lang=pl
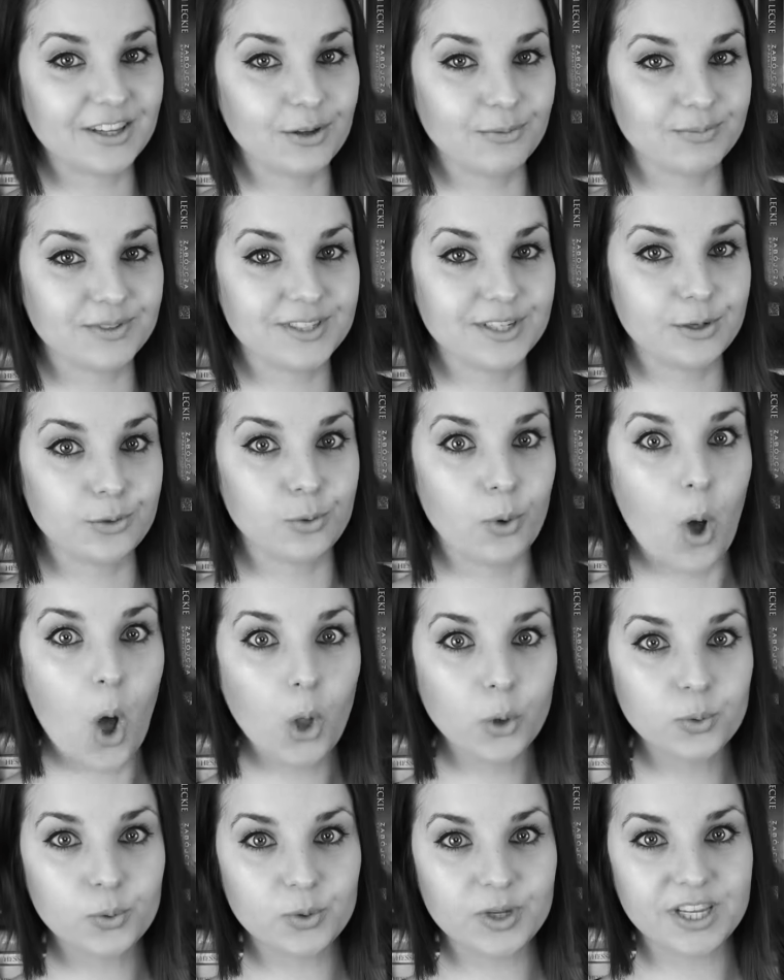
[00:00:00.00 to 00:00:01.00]
tom cyklu
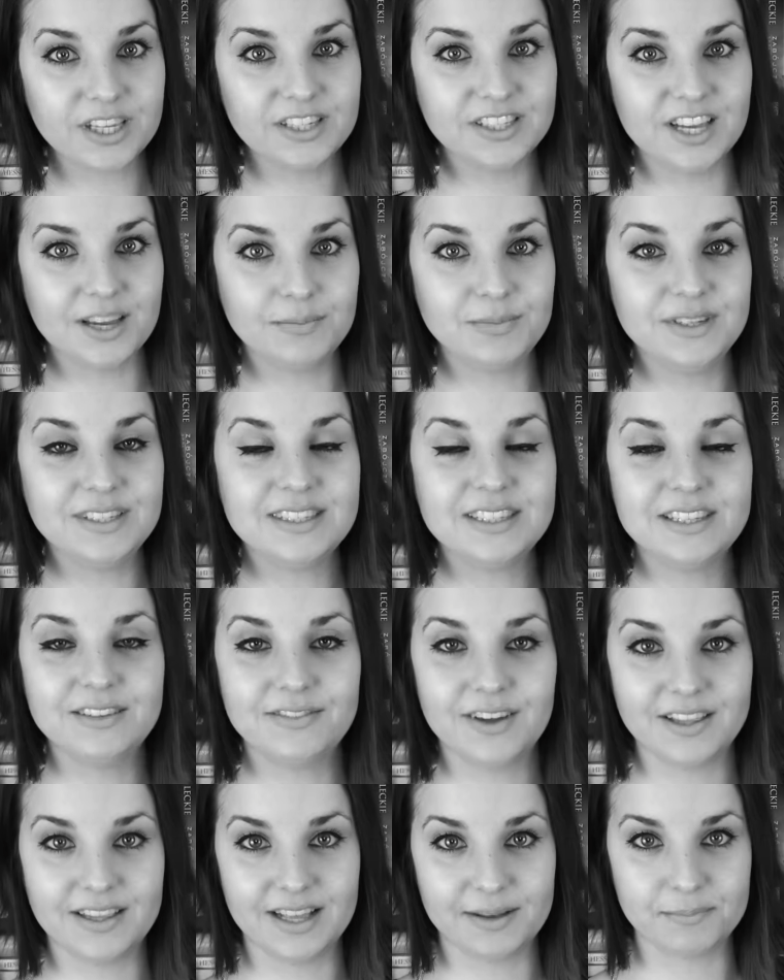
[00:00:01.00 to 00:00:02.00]
o długiej ziemi
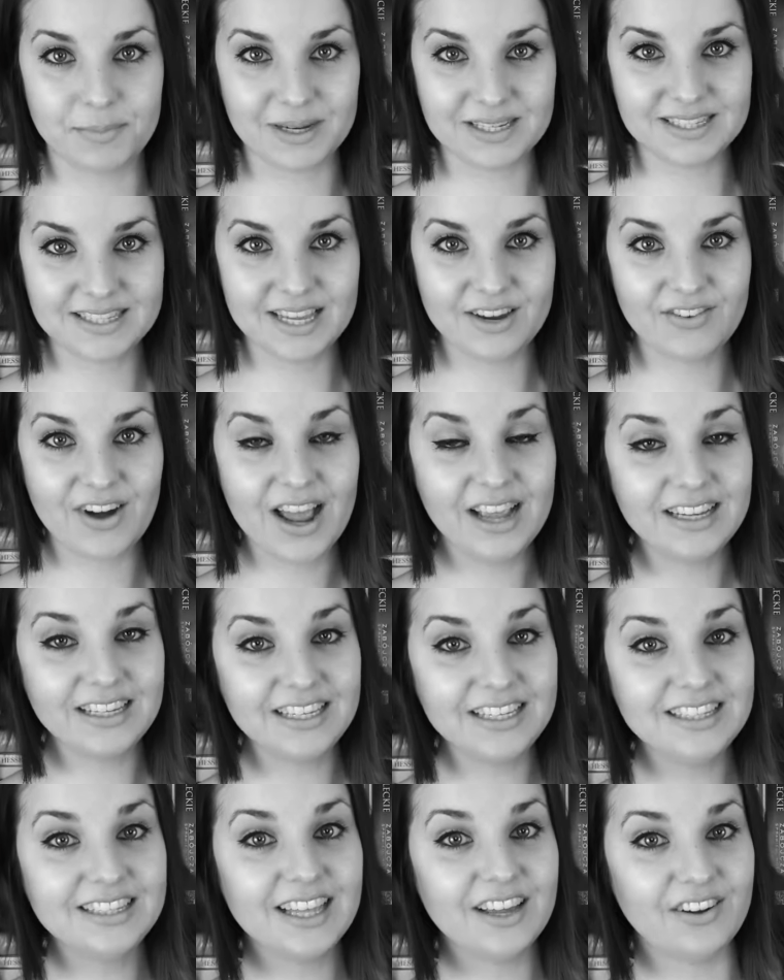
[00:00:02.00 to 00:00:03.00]
Stevena Baxtera
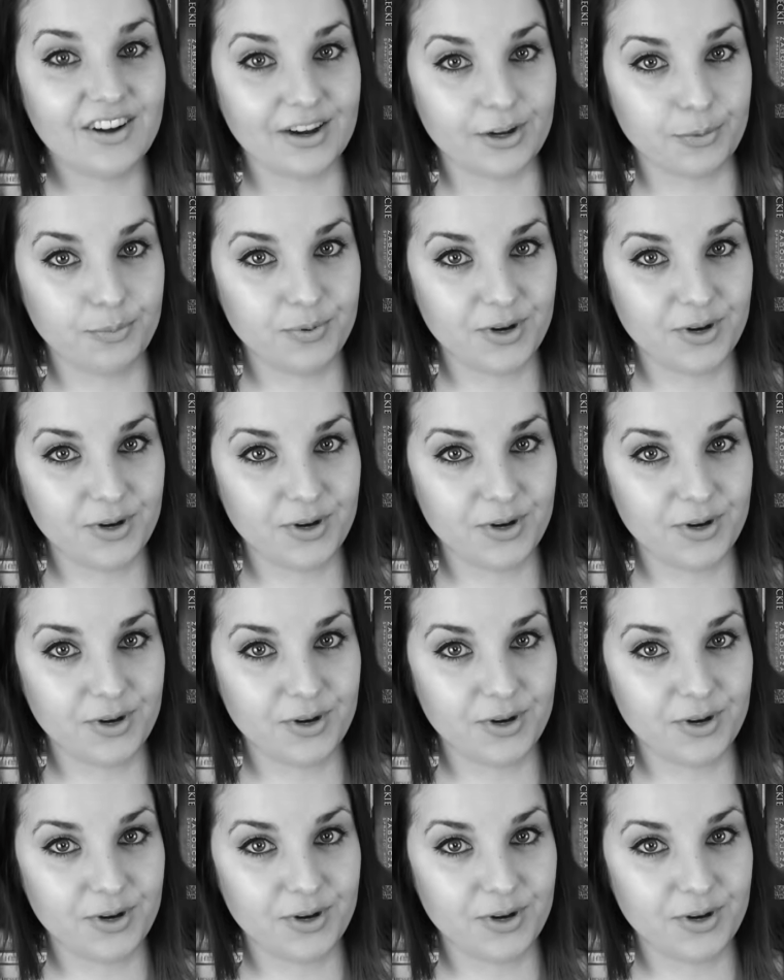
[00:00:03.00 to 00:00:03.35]
i Terego